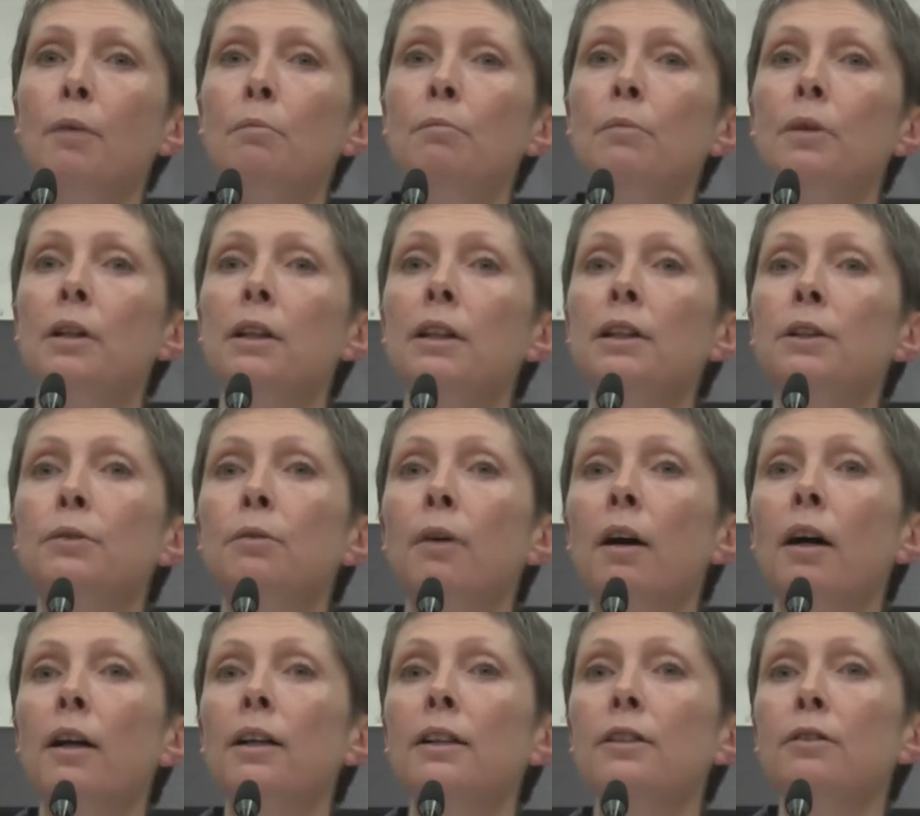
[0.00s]
mais
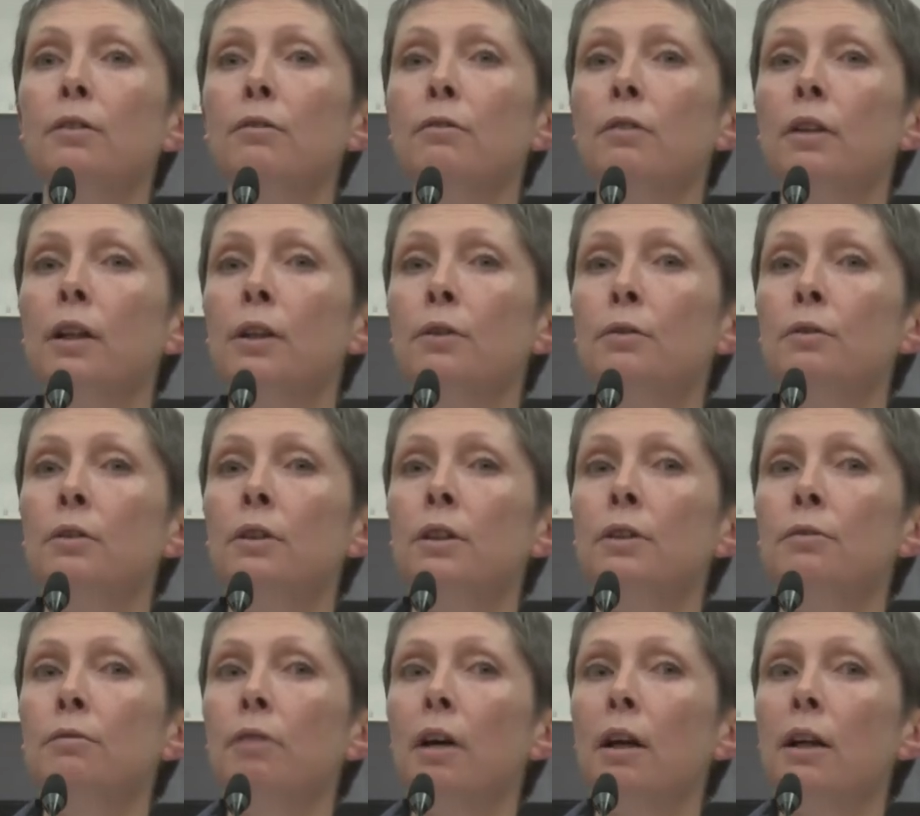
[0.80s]
l'histoire récente de la Côte
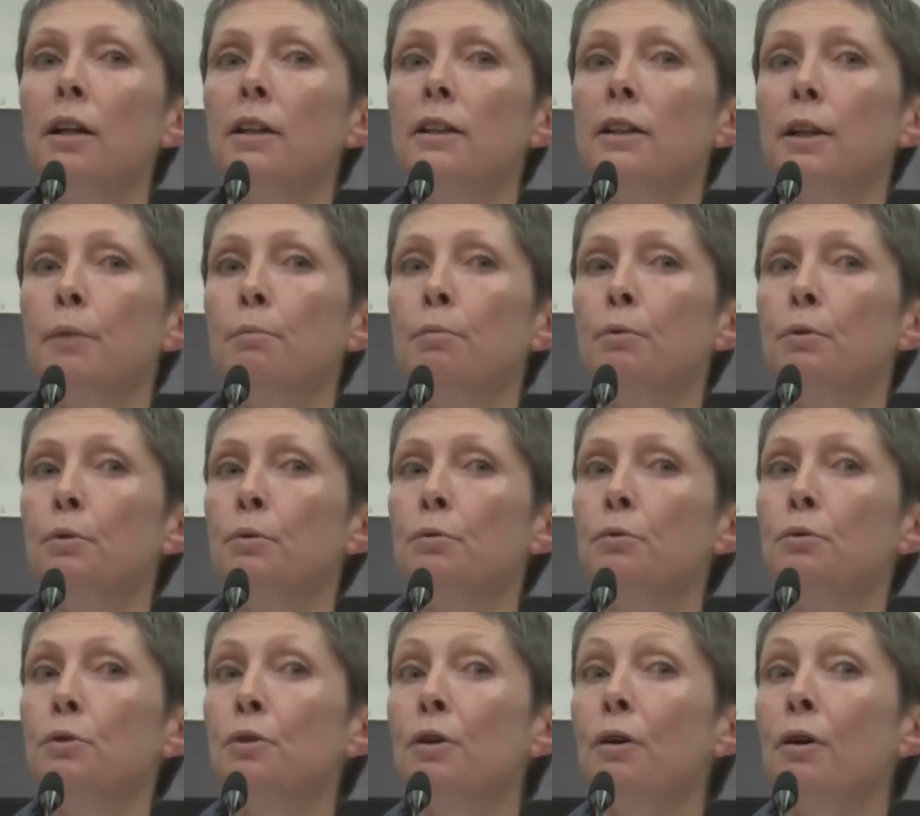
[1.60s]
d'Ivoire laisse un peu
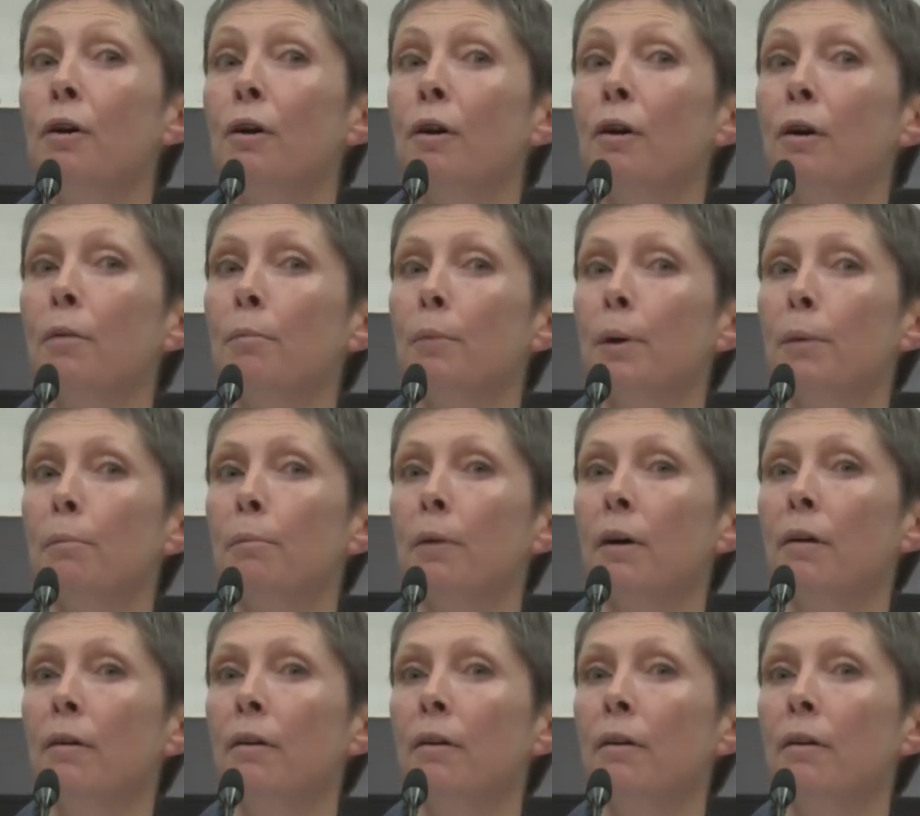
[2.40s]
songeur quand même.